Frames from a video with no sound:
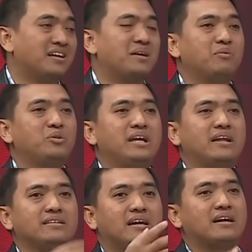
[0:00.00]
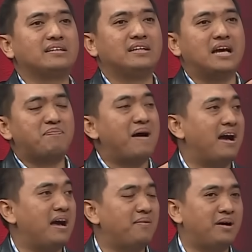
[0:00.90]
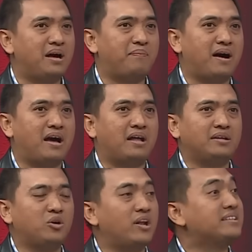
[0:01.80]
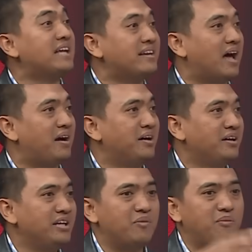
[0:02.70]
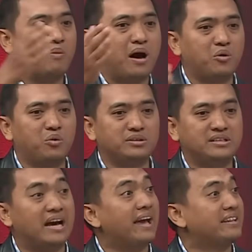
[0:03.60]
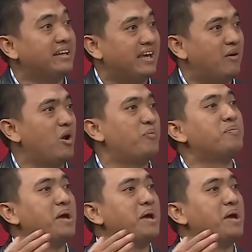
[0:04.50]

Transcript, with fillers: Kemudian yang ketiga Pak apa, Pak Jonas Tanak dia baru sidang etik ya walaupun